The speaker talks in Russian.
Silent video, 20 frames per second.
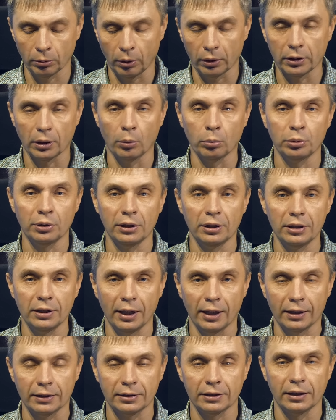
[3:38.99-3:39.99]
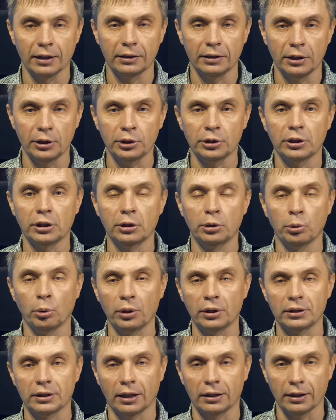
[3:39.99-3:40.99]
но она удлиняется электрически
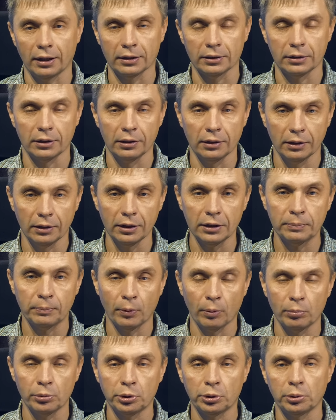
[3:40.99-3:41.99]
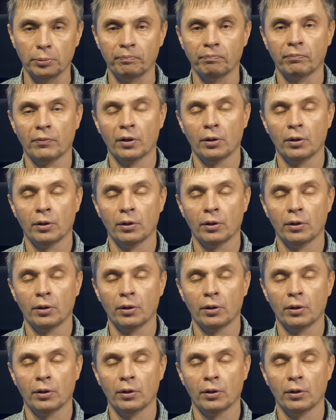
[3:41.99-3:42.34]
до резонансной длины с помощью